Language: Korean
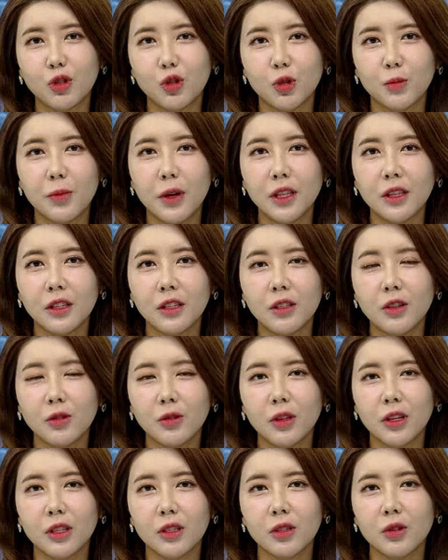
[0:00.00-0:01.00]
주
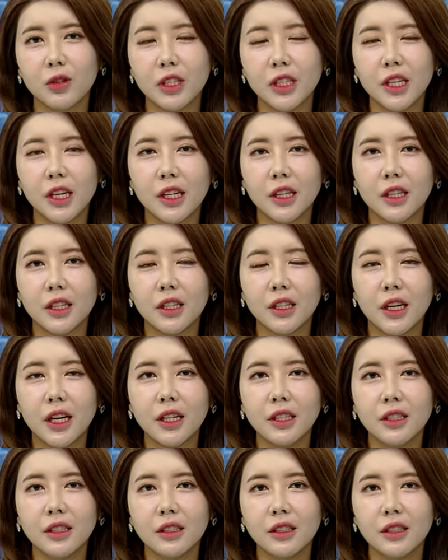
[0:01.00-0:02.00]
파트너께서 이야기를
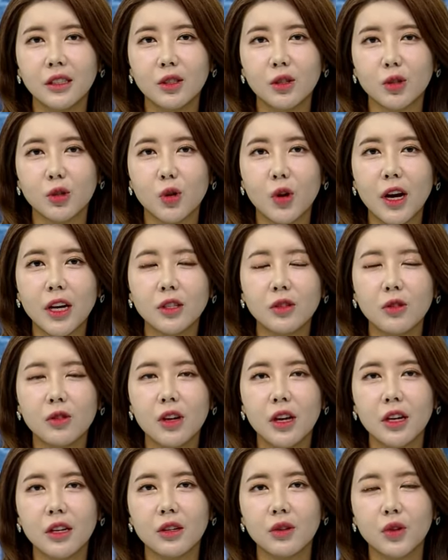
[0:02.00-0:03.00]
하는 저 저항선
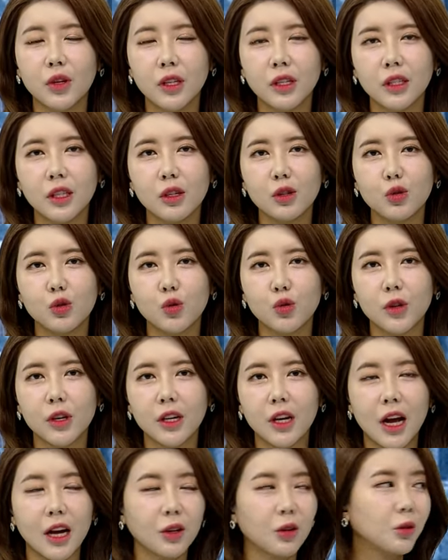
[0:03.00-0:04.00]
라인이 굉장히
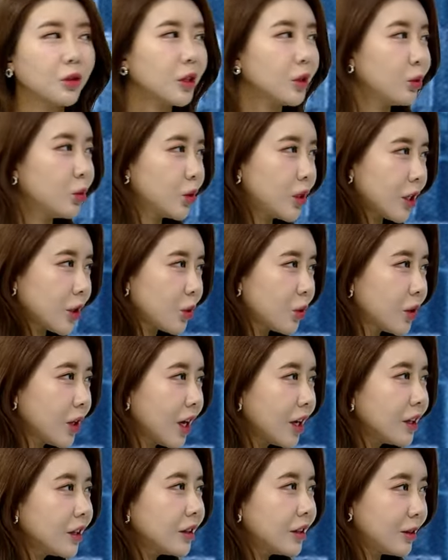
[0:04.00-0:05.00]
중요한 가격대로 작용을
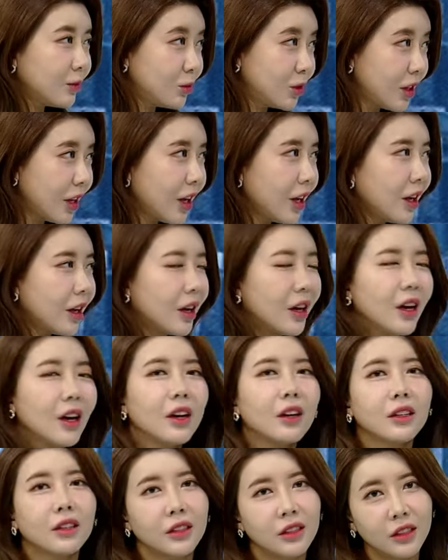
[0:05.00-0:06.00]
하기 때문에 아, 네,
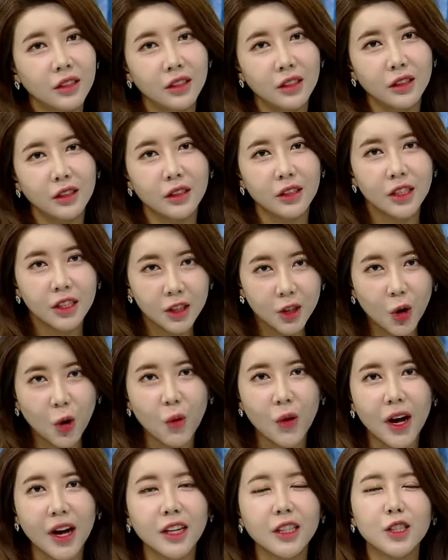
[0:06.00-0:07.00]
맞습니다. 그
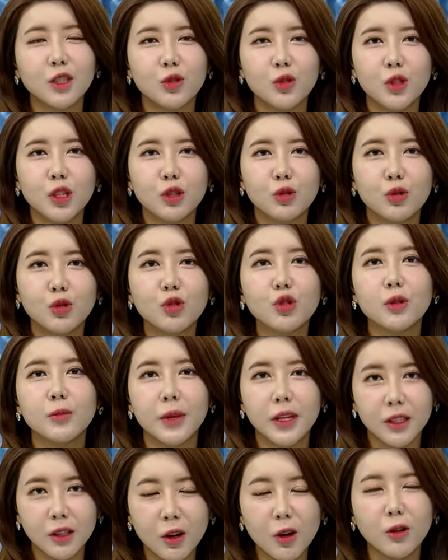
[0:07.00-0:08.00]
근거와 기준이
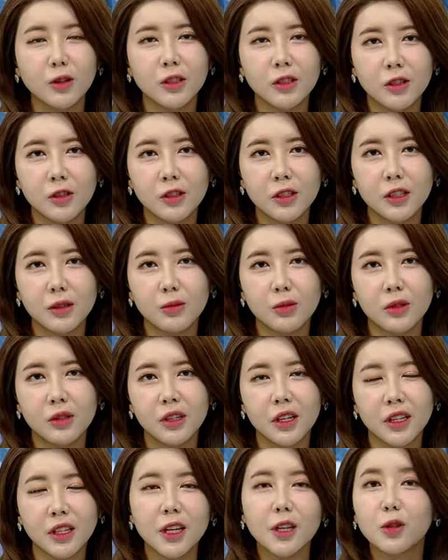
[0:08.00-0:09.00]
궁금해서
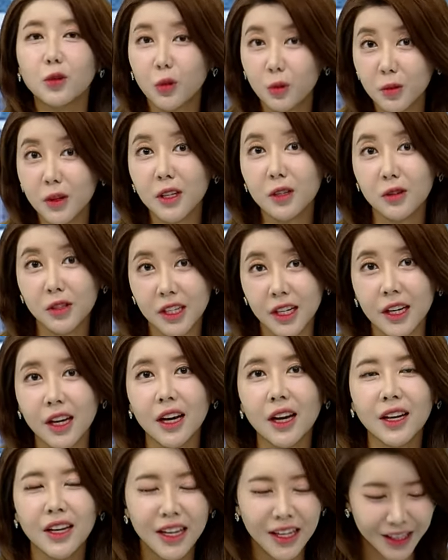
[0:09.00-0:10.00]
시청자분들의 이해를 돕기 위해서
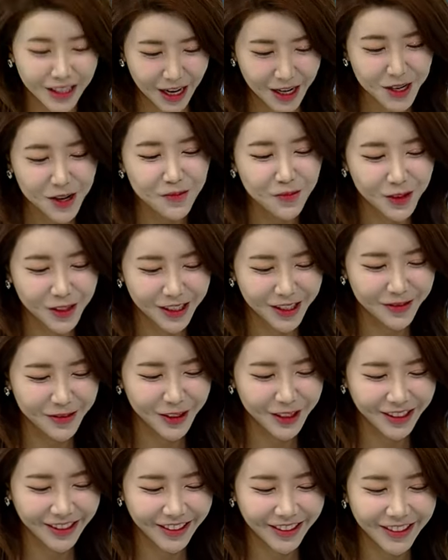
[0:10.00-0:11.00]
제가 다시 한번
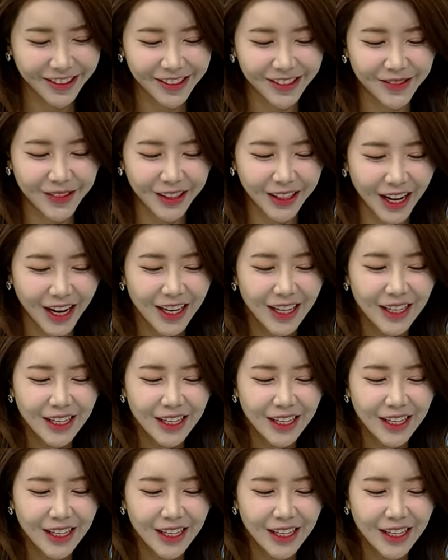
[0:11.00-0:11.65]
질문을 드렸습니다.